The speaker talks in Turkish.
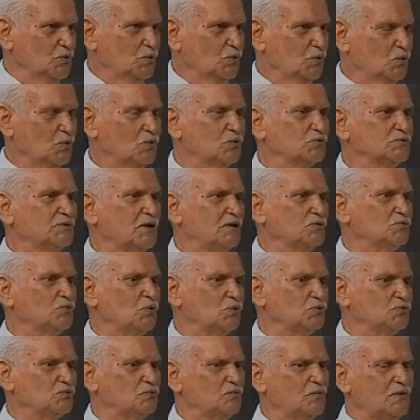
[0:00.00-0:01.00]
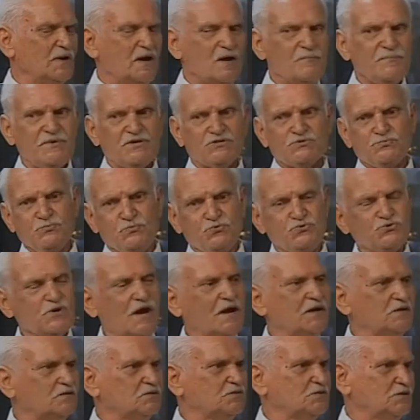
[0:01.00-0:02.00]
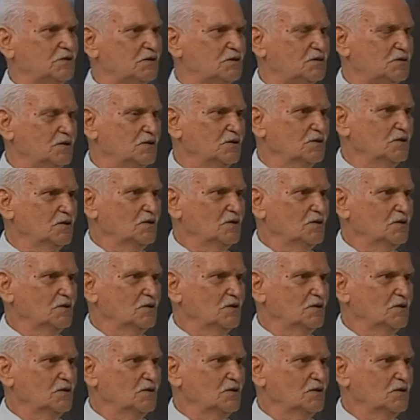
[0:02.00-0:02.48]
Orada dört veya beş mücahittik.